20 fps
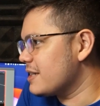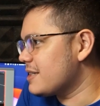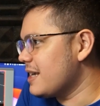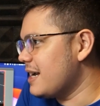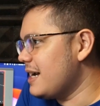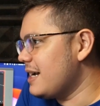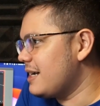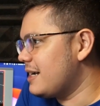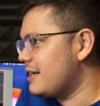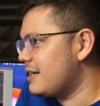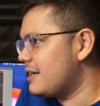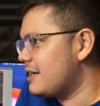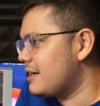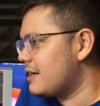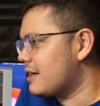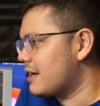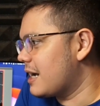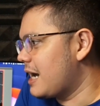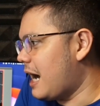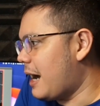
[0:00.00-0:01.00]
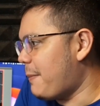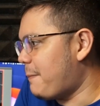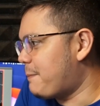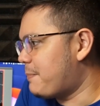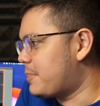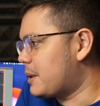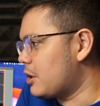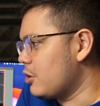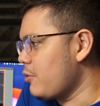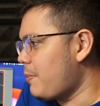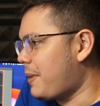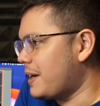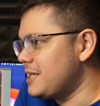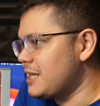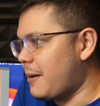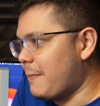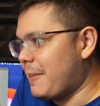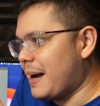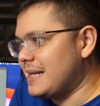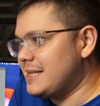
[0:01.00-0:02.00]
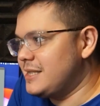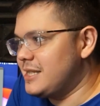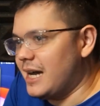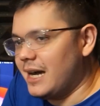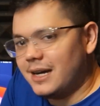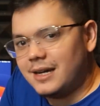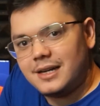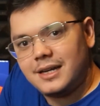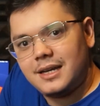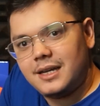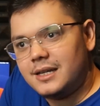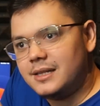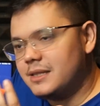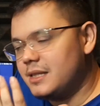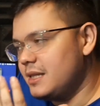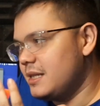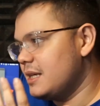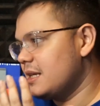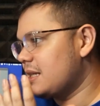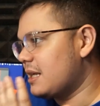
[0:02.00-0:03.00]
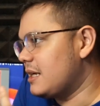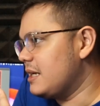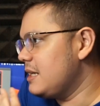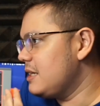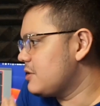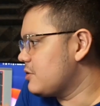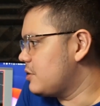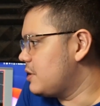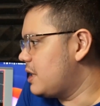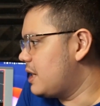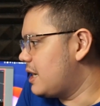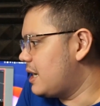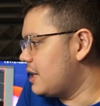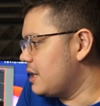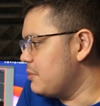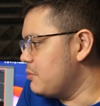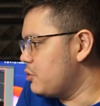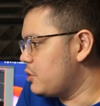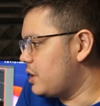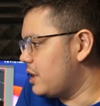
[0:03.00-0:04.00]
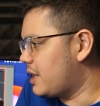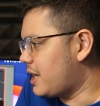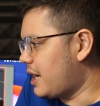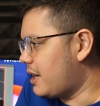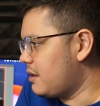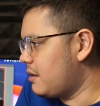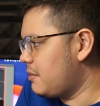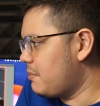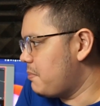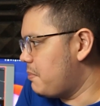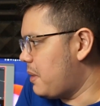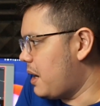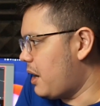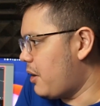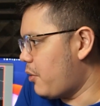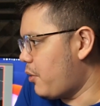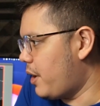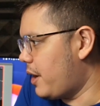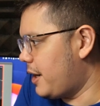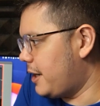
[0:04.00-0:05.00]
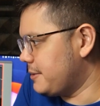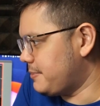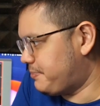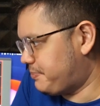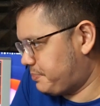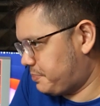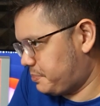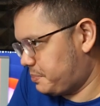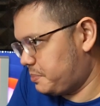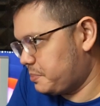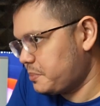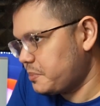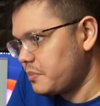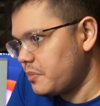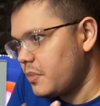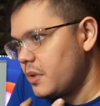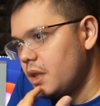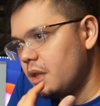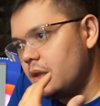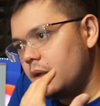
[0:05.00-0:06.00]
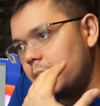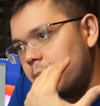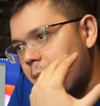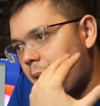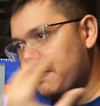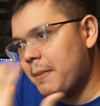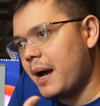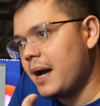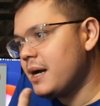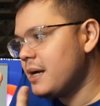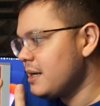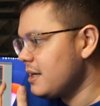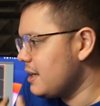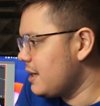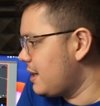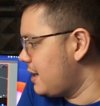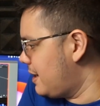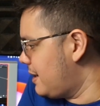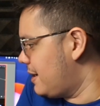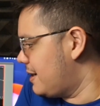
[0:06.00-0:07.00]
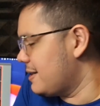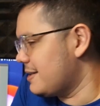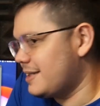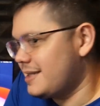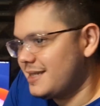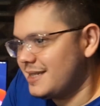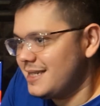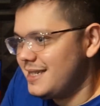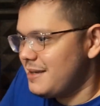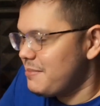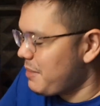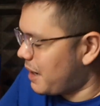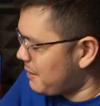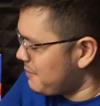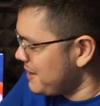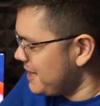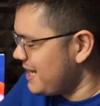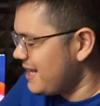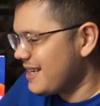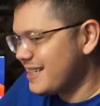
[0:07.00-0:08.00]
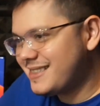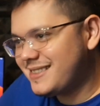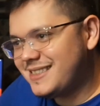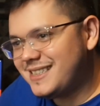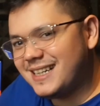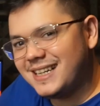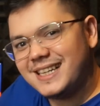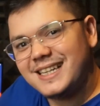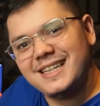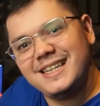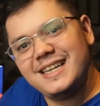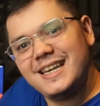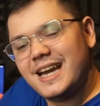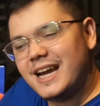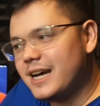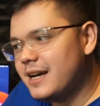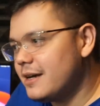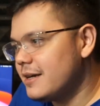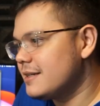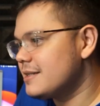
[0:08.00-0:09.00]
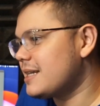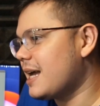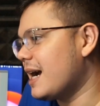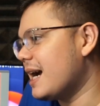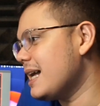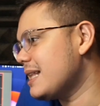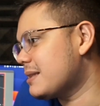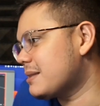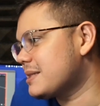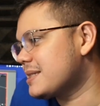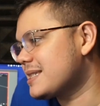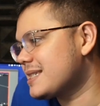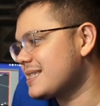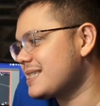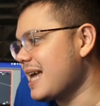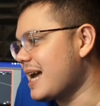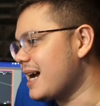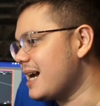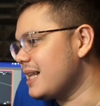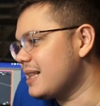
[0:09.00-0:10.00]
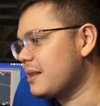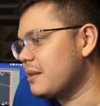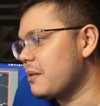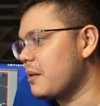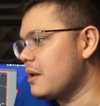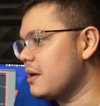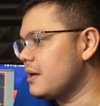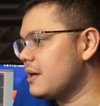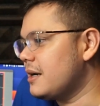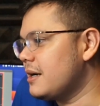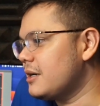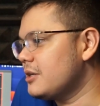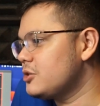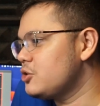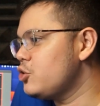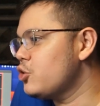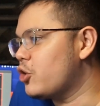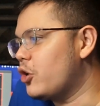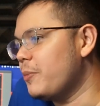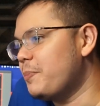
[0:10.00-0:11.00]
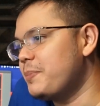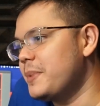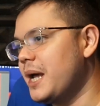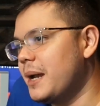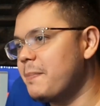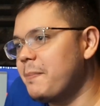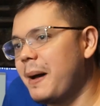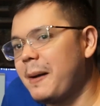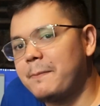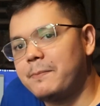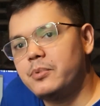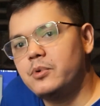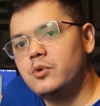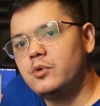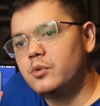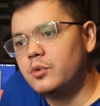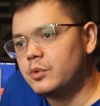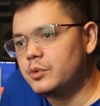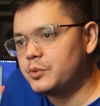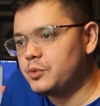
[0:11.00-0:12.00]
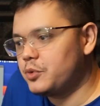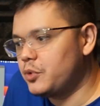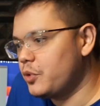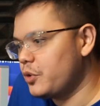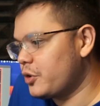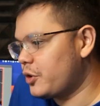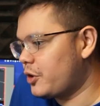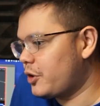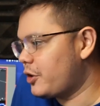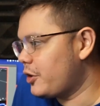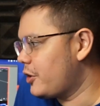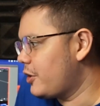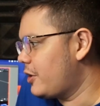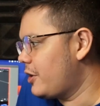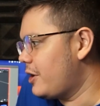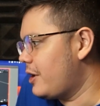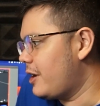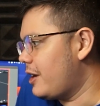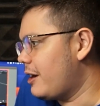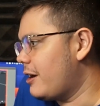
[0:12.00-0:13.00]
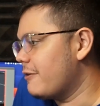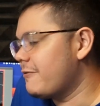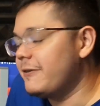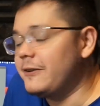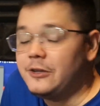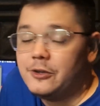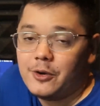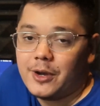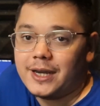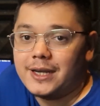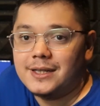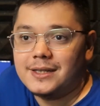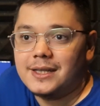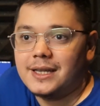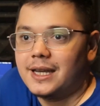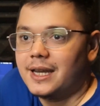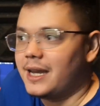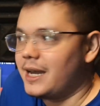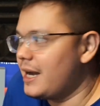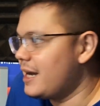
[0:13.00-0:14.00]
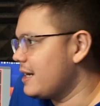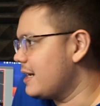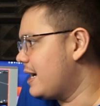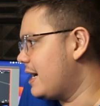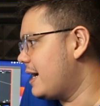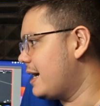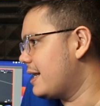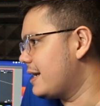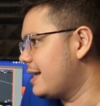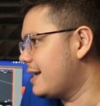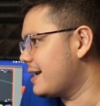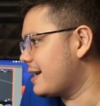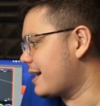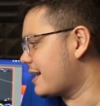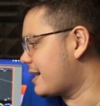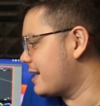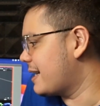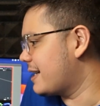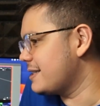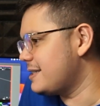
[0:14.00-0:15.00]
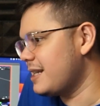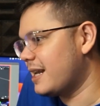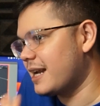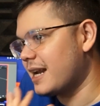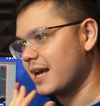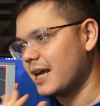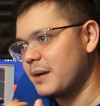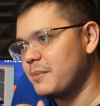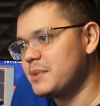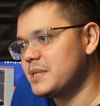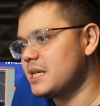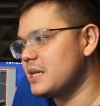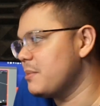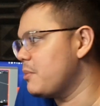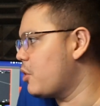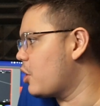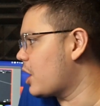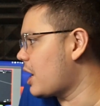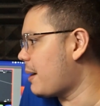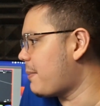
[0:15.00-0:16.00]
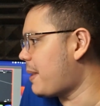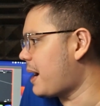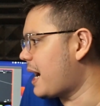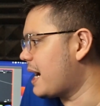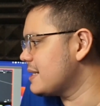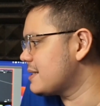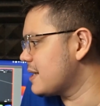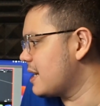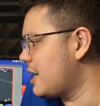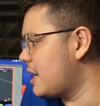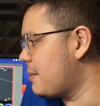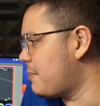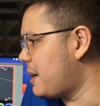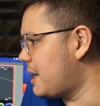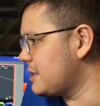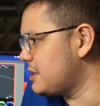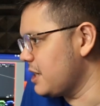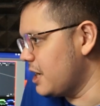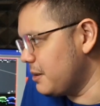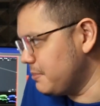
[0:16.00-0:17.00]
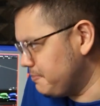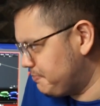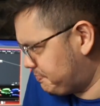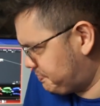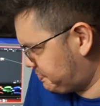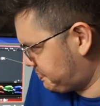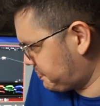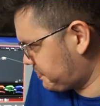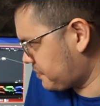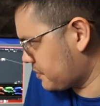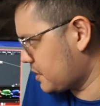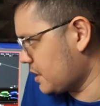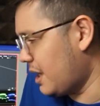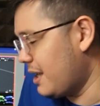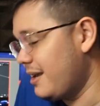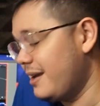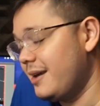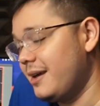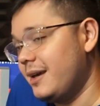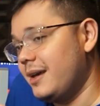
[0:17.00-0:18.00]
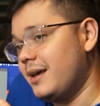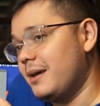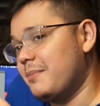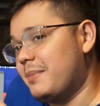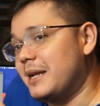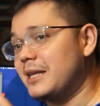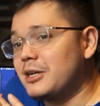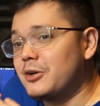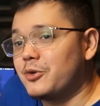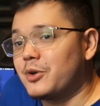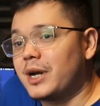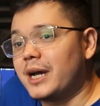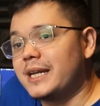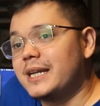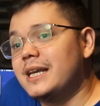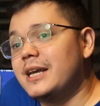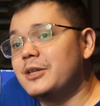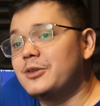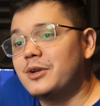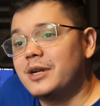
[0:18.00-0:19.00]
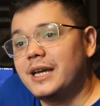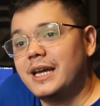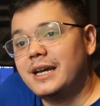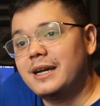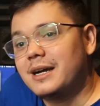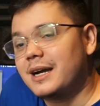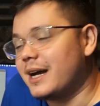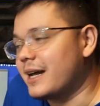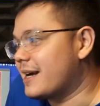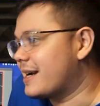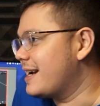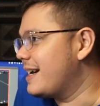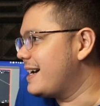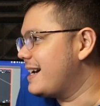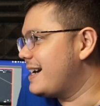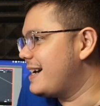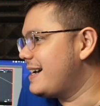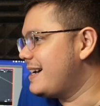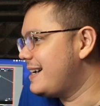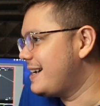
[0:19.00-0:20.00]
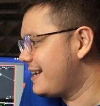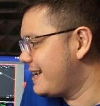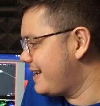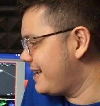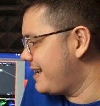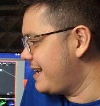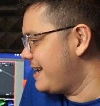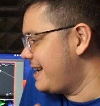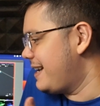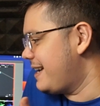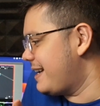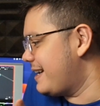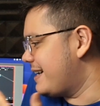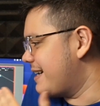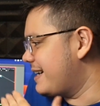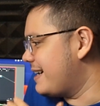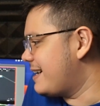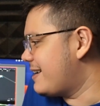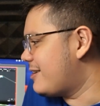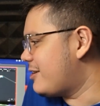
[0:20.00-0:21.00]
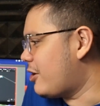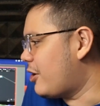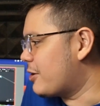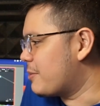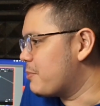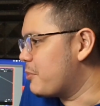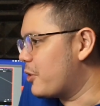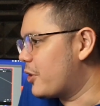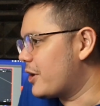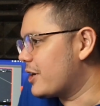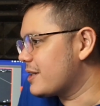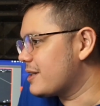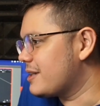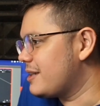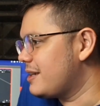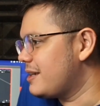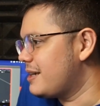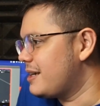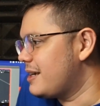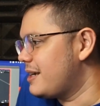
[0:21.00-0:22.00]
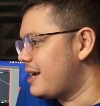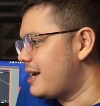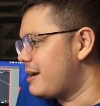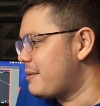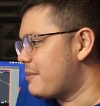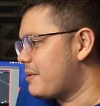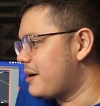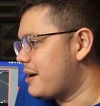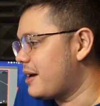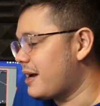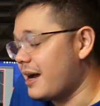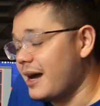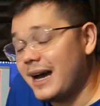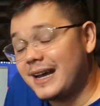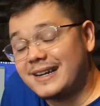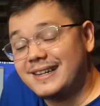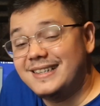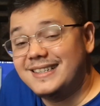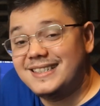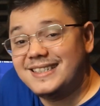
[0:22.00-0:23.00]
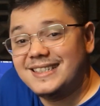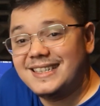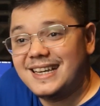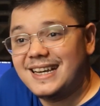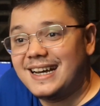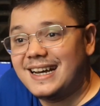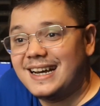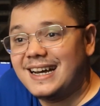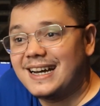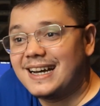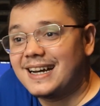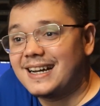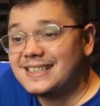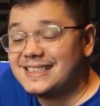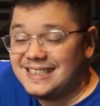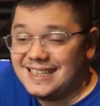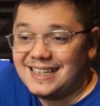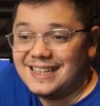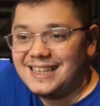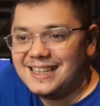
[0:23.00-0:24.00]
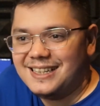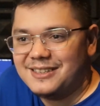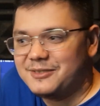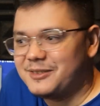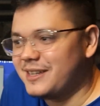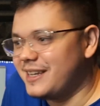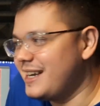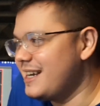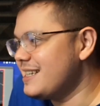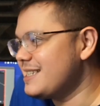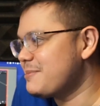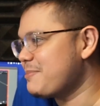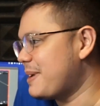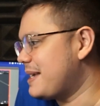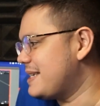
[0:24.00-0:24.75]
Gue rasa nggak perlu panjang-panjang. Intinya tadi sudah dibuktikan bahwa memang si Mac Mini kecil ini ya sangat sangat uh, cukup dan mampu untuk uh, video editing ya dan karena dia kecil enaknya bisa dibawa ke lapangan segala macam paling kekurangannya ya itulah ya karena uh, onboard harddisknya kecil ya